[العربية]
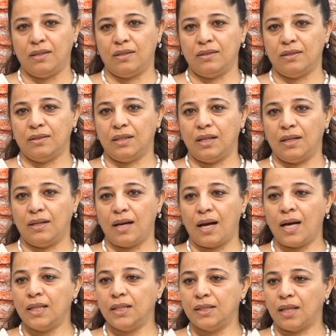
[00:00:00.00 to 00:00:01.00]

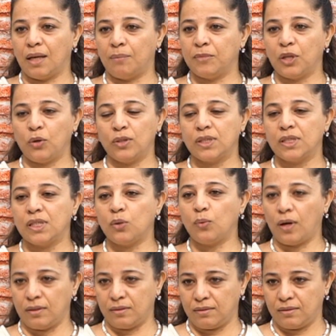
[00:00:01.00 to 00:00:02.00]
اخذت عم تاخذ كثير
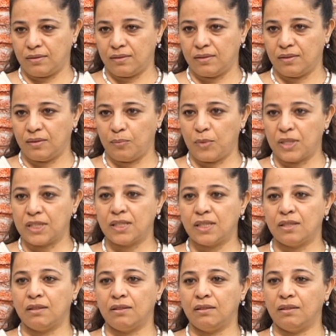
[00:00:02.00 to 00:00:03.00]
وقت بس
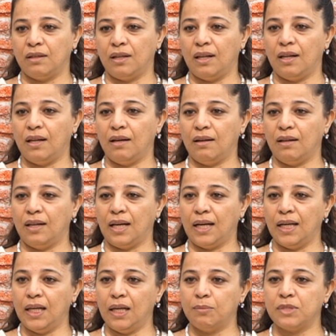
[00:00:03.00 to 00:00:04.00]

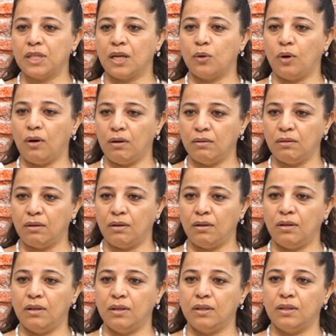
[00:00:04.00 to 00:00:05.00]
العالم صاروا
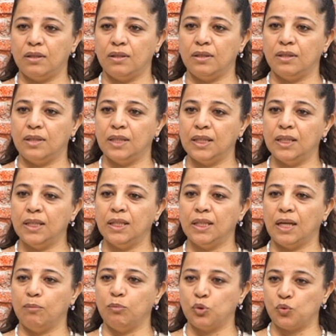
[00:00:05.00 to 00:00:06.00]
اكثر هن
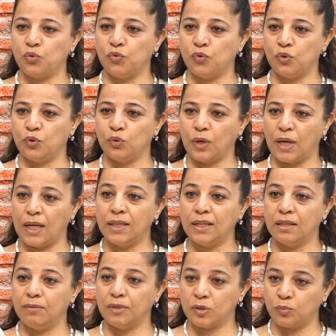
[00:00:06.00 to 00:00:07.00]
عم بيشوفوا انه
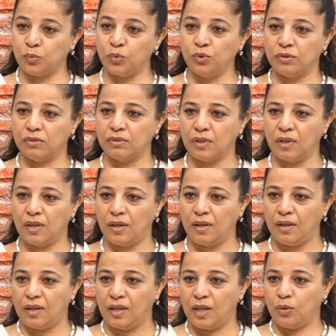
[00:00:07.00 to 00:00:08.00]
هيدي مزبوط
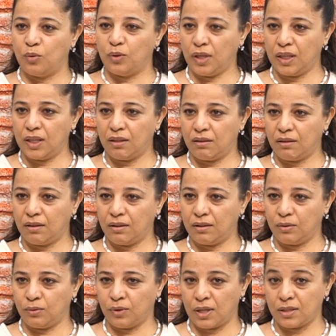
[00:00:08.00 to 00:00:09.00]
انه نحن
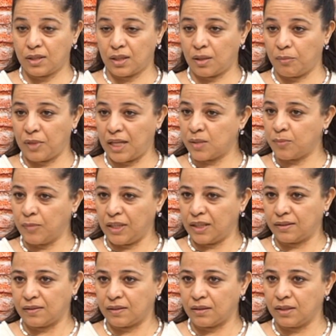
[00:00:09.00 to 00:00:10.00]
وخاصه بالازمه
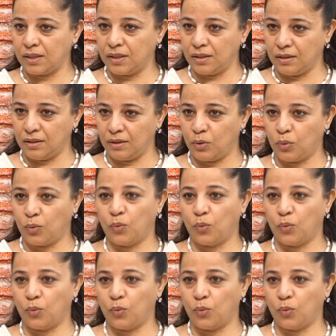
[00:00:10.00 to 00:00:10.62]
الاقتصاديه